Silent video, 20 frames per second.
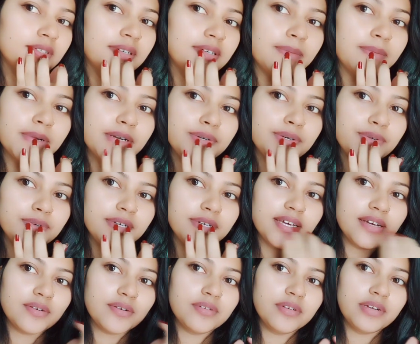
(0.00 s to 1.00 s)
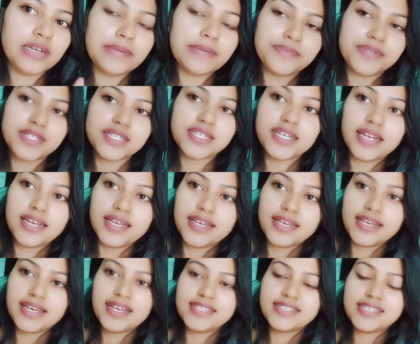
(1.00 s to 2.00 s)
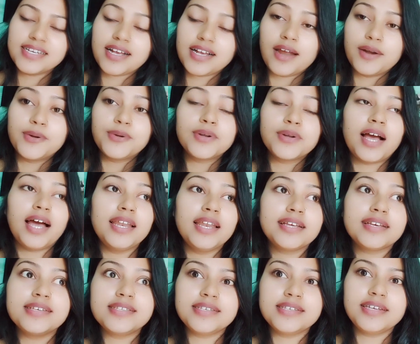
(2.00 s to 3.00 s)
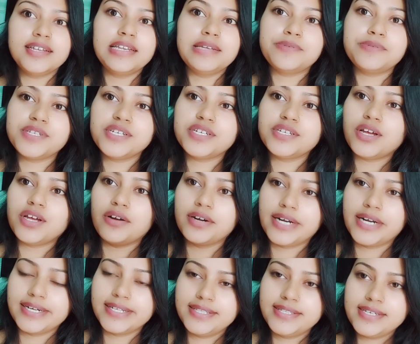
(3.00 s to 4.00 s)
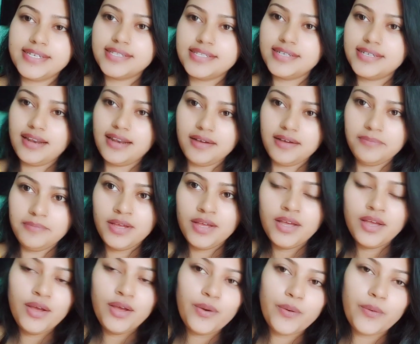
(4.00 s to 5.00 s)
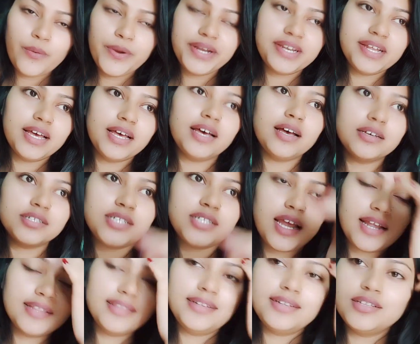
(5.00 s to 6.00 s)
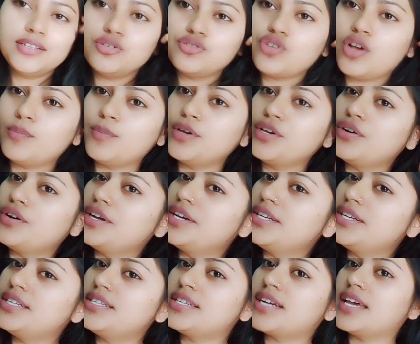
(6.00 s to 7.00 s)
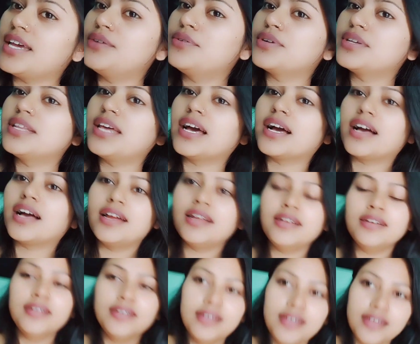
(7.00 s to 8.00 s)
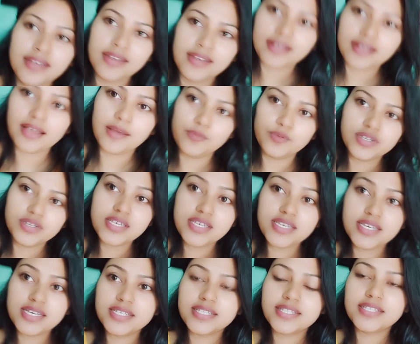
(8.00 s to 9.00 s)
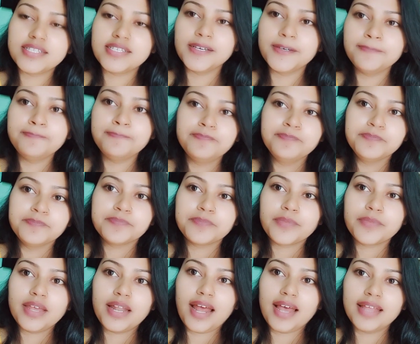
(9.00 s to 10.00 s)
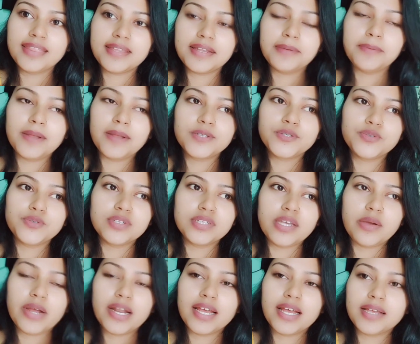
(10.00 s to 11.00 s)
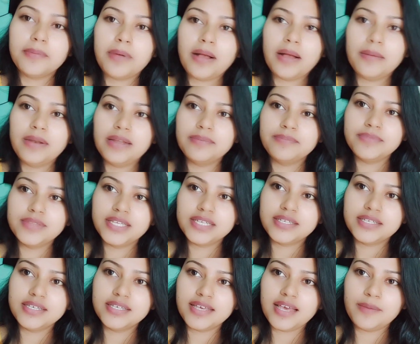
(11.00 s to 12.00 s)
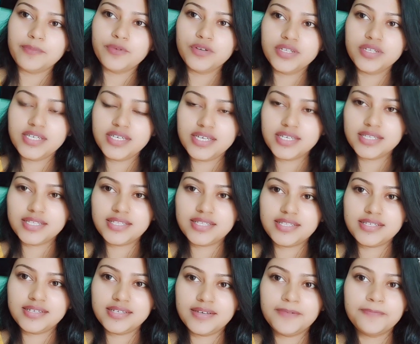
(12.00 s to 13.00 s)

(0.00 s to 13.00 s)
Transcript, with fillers: আমার ঠোঁটে এখনও লিপস্টিক লেগে আছে কারণ কালকে যেই লিপস্টিকটা অর্ডার দিয়েছিলাম ওইটা সারাদিনে তো সময় হয়নি ট্রাই করে দেখার কেমন কি এসছে রাত্রেবেলা শুতে যাওয়ার আগে ভাবলাম দেখি কেমন কি এসছে